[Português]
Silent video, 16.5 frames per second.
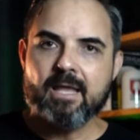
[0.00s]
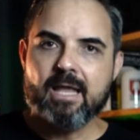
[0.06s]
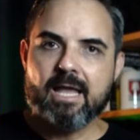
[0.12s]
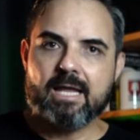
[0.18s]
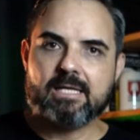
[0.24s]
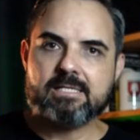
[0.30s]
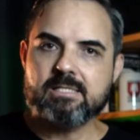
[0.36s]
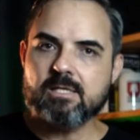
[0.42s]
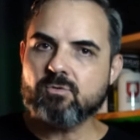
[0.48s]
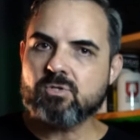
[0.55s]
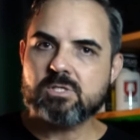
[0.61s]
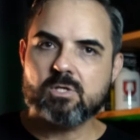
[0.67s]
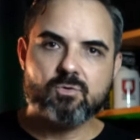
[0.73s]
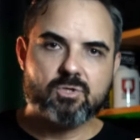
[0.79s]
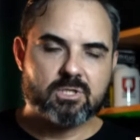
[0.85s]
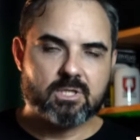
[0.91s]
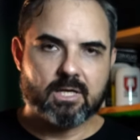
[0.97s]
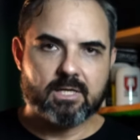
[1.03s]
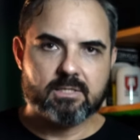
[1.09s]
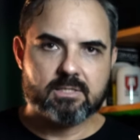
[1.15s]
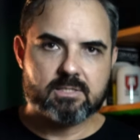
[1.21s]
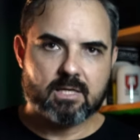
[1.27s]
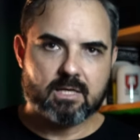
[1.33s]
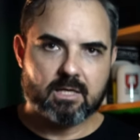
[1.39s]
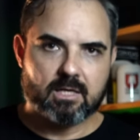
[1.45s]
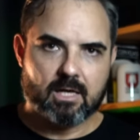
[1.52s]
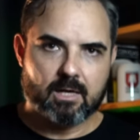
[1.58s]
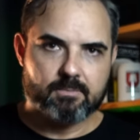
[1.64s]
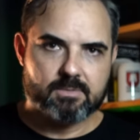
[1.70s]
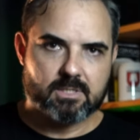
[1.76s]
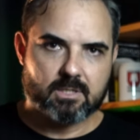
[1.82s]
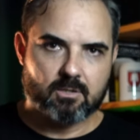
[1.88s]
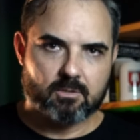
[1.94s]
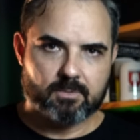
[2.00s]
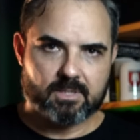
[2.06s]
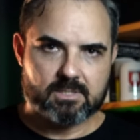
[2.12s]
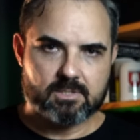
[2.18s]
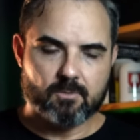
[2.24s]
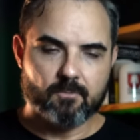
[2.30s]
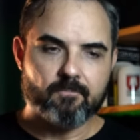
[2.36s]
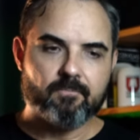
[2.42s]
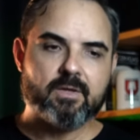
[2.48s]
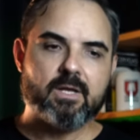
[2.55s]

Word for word: elas não são extraídas da cannabis aqui no Brasil.